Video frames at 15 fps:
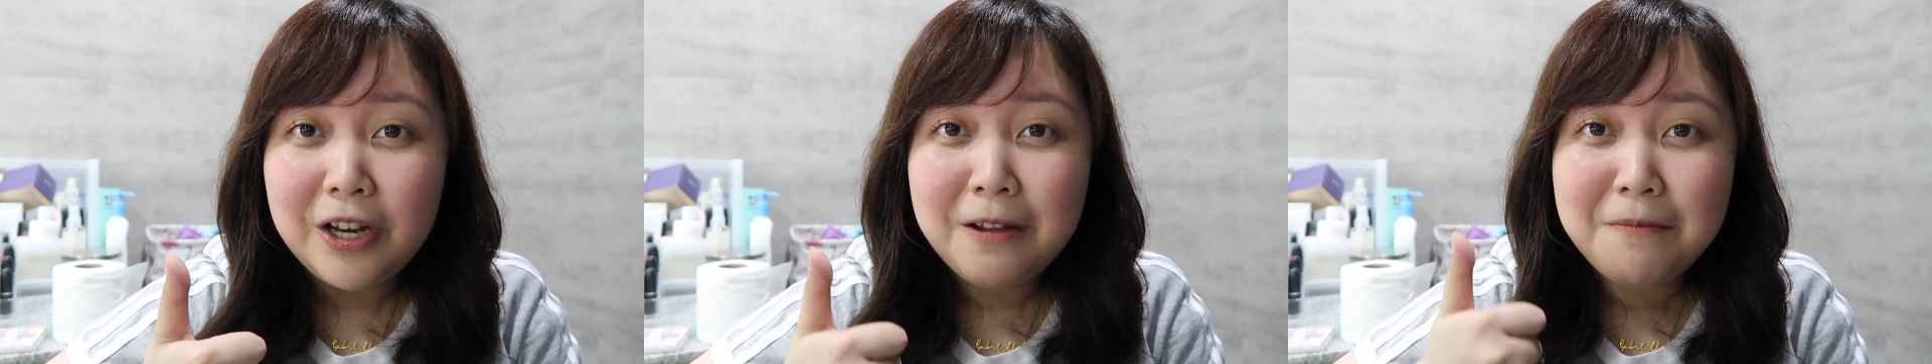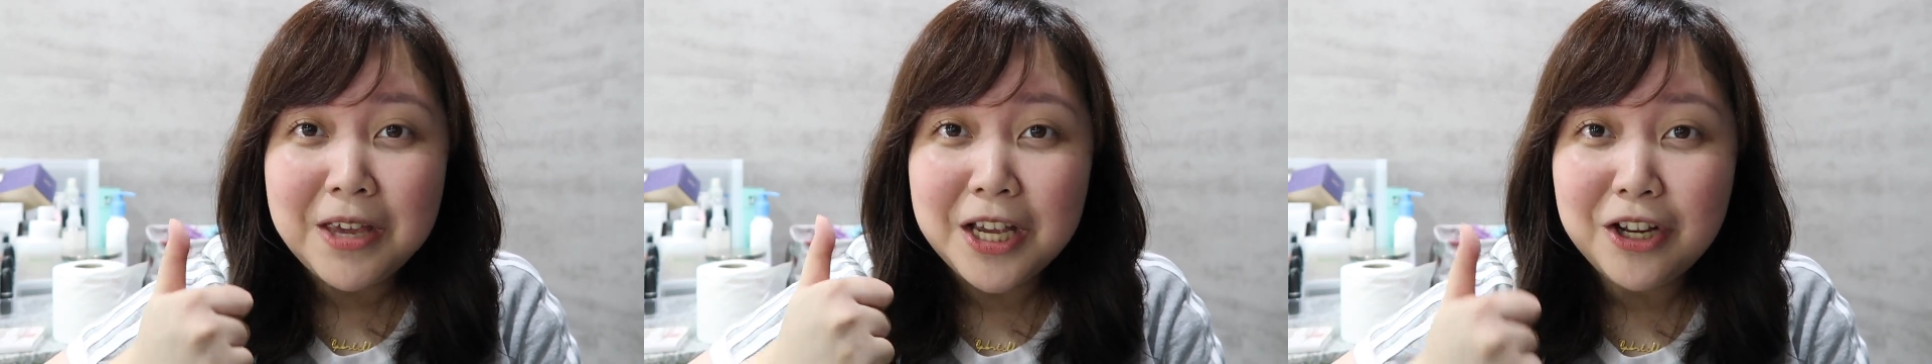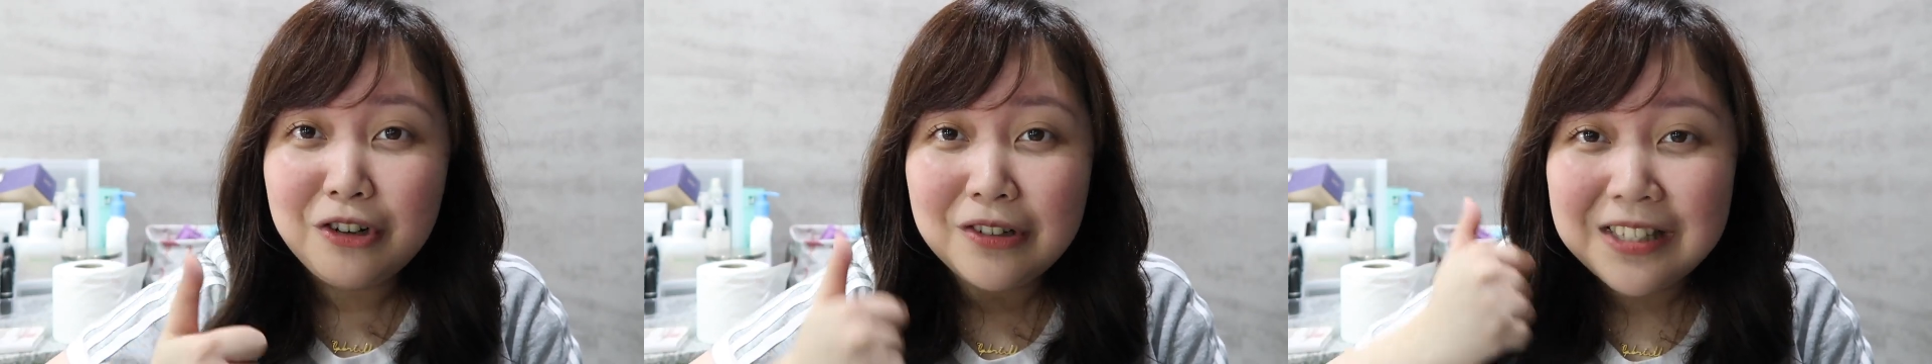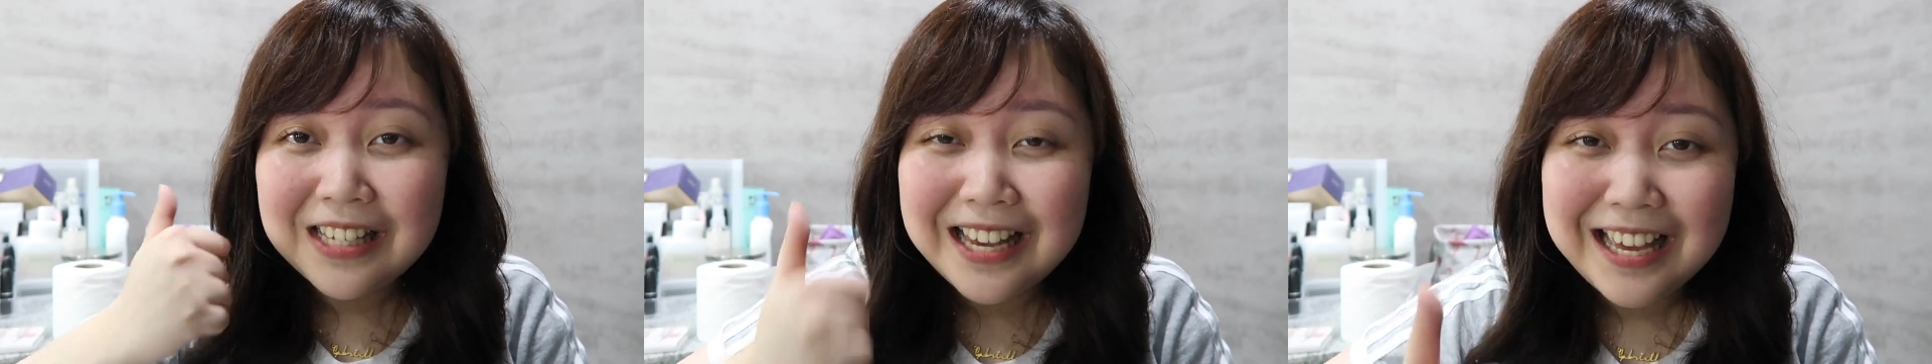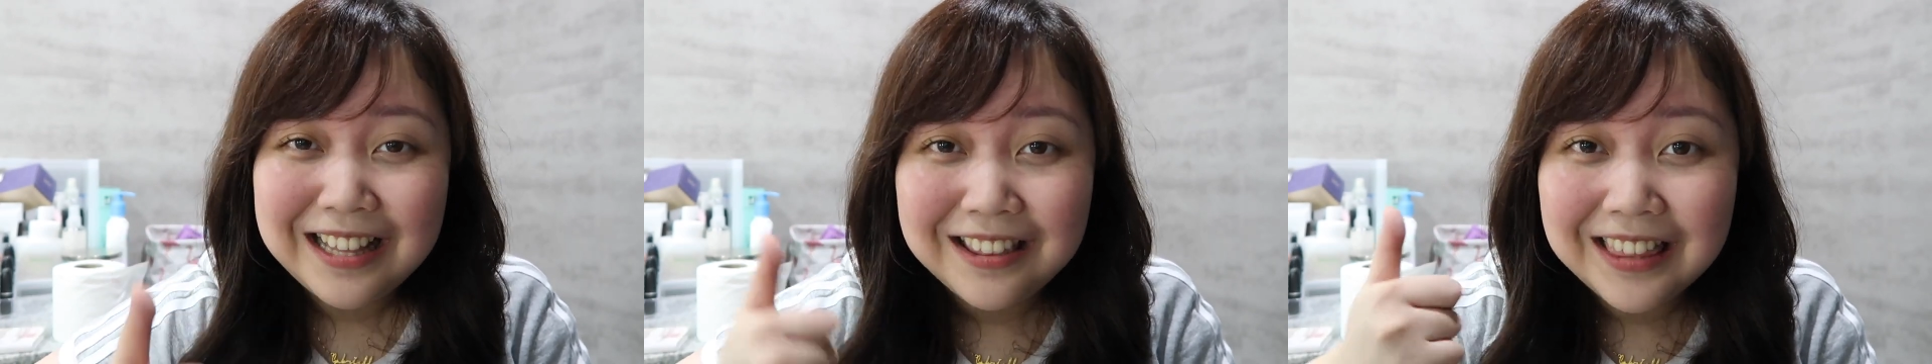na may ganong
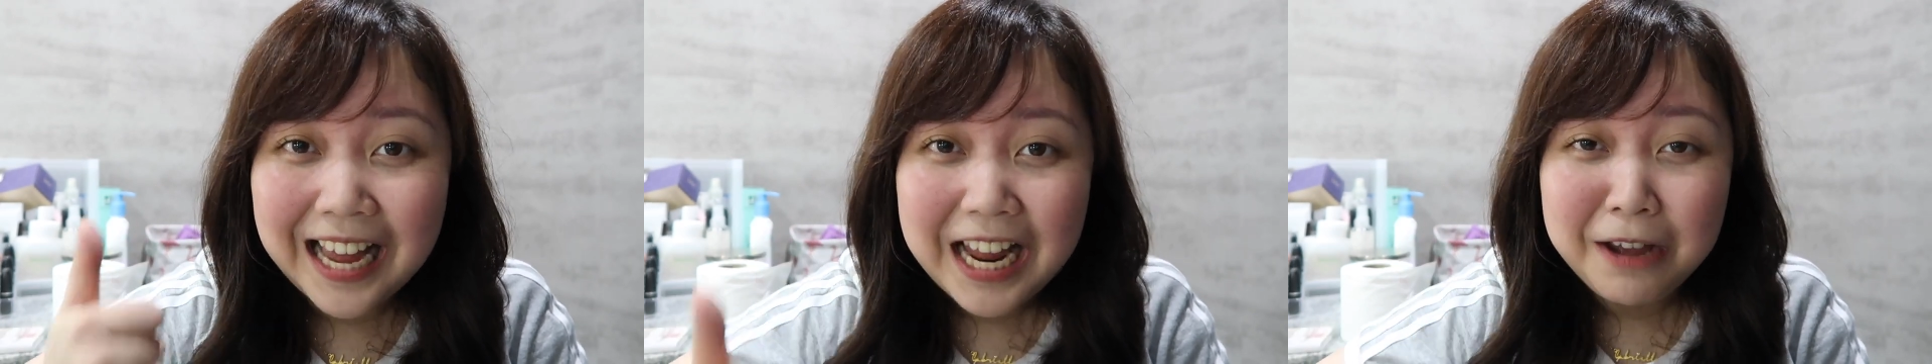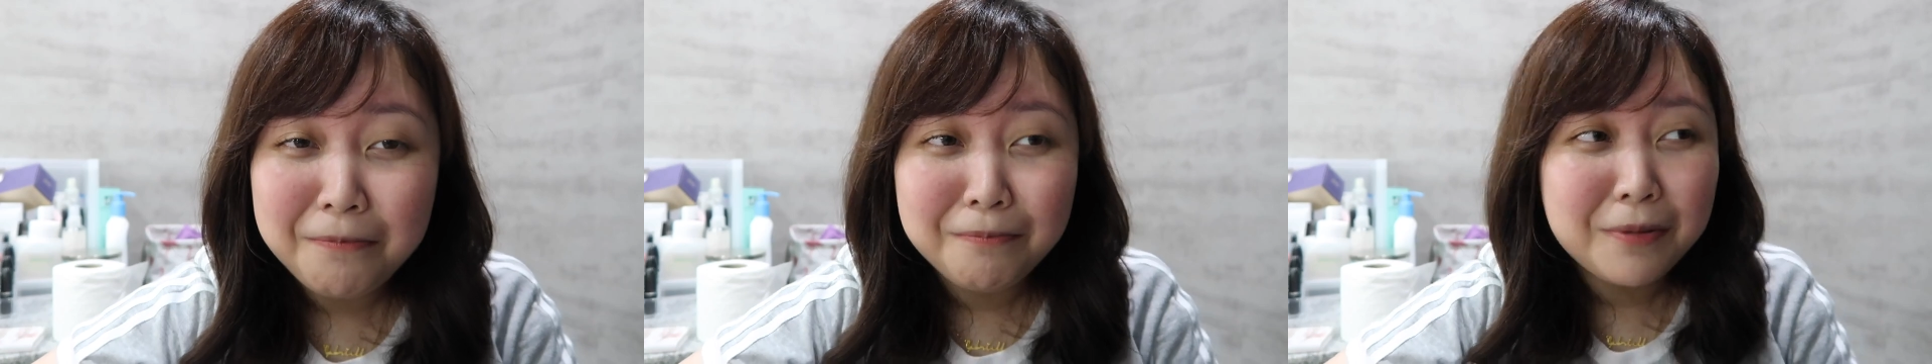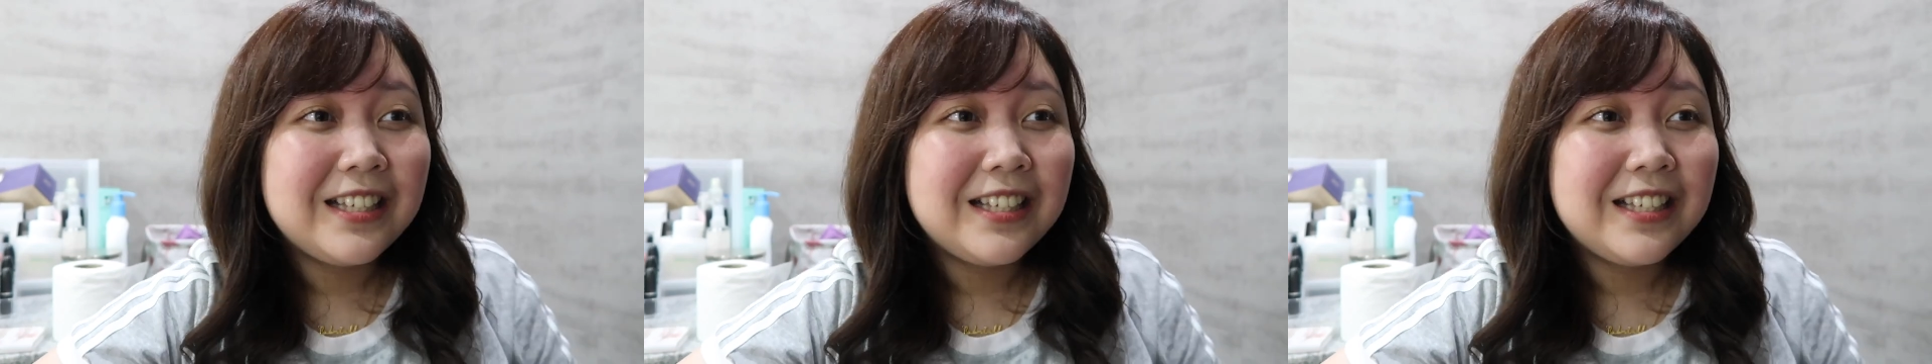skin type.